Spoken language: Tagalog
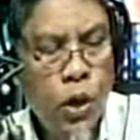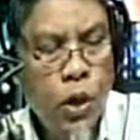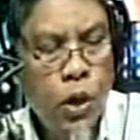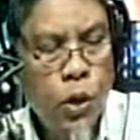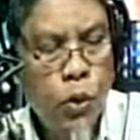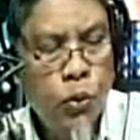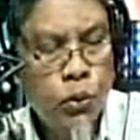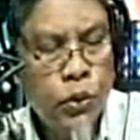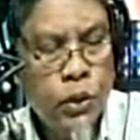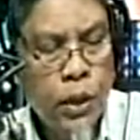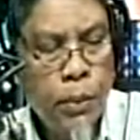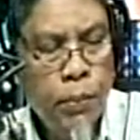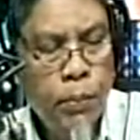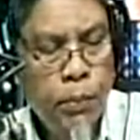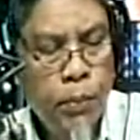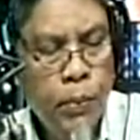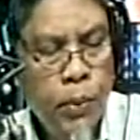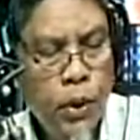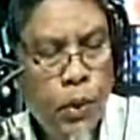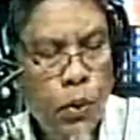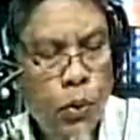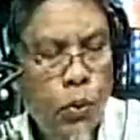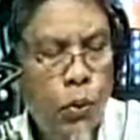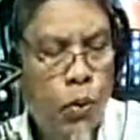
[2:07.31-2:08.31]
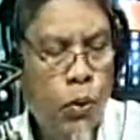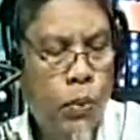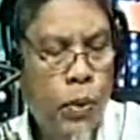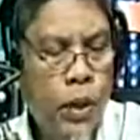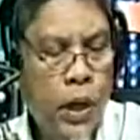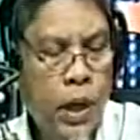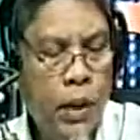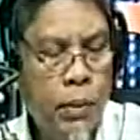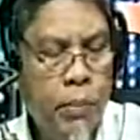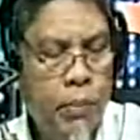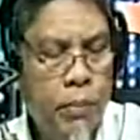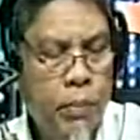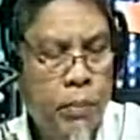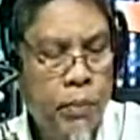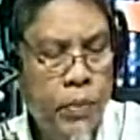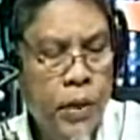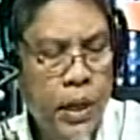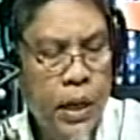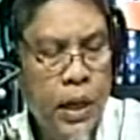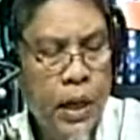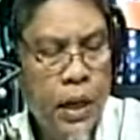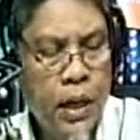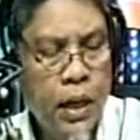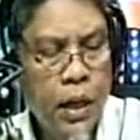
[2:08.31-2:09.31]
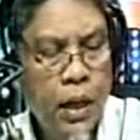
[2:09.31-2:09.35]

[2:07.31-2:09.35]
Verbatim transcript: نسبه بحمدك